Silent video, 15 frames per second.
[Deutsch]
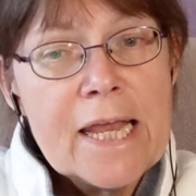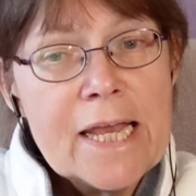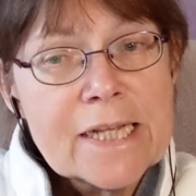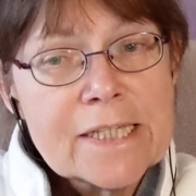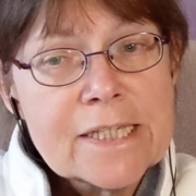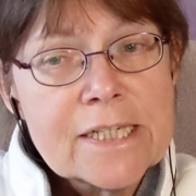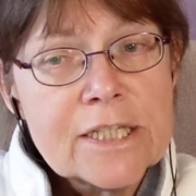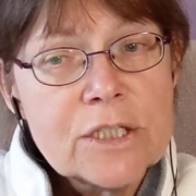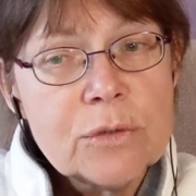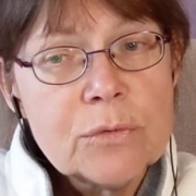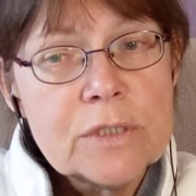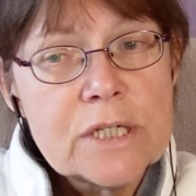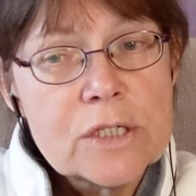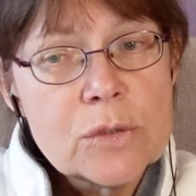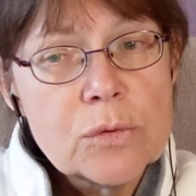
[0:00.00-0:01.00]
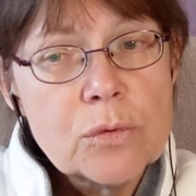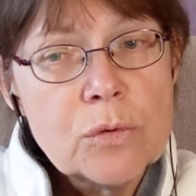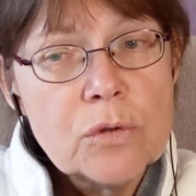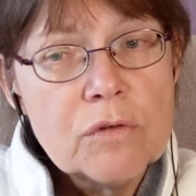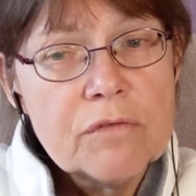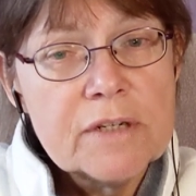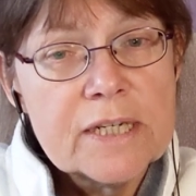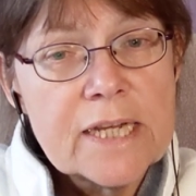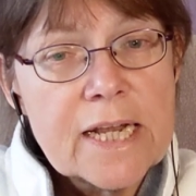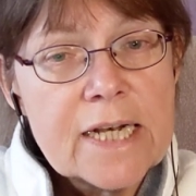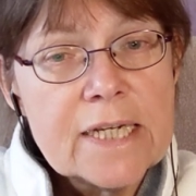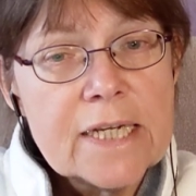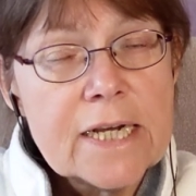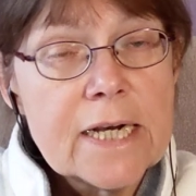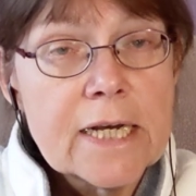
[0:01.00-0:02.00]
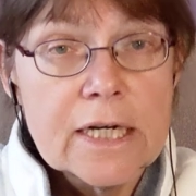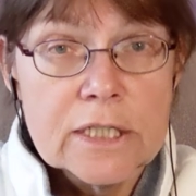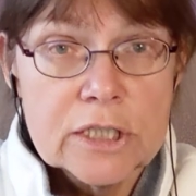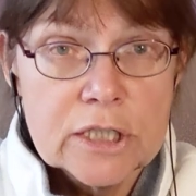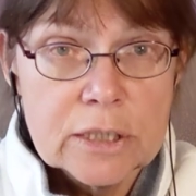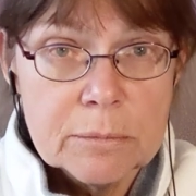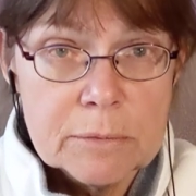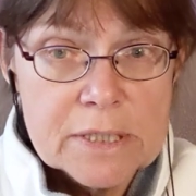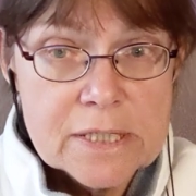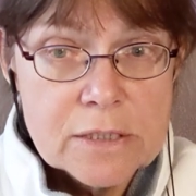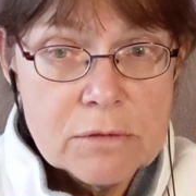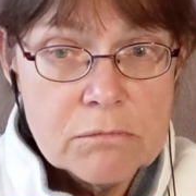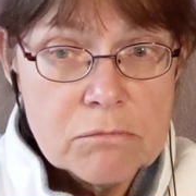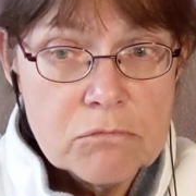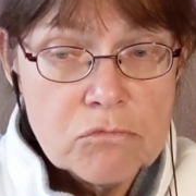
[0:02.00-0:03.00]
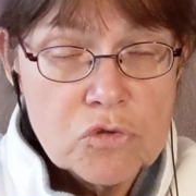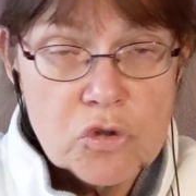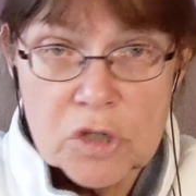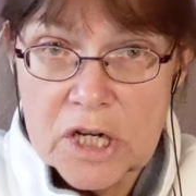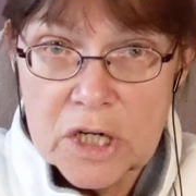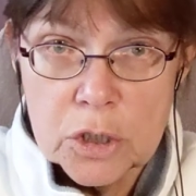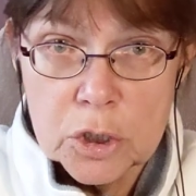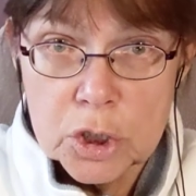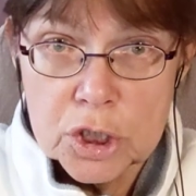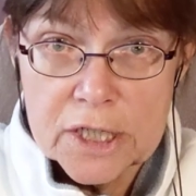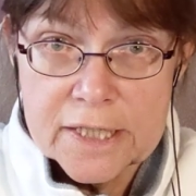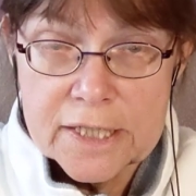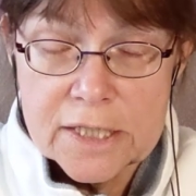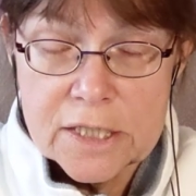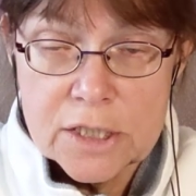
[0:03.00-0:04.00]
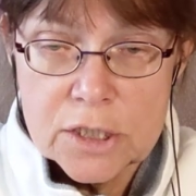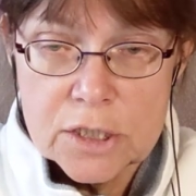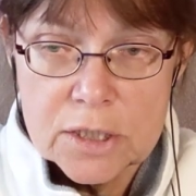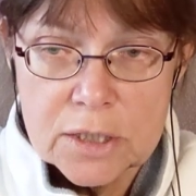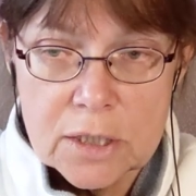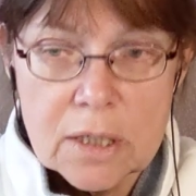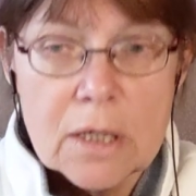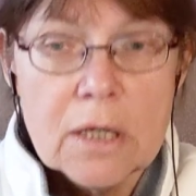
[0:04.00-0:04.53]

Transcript: ärztlichen Untersuchung wird LDL gar nicht gemessen, sondern geschätzt.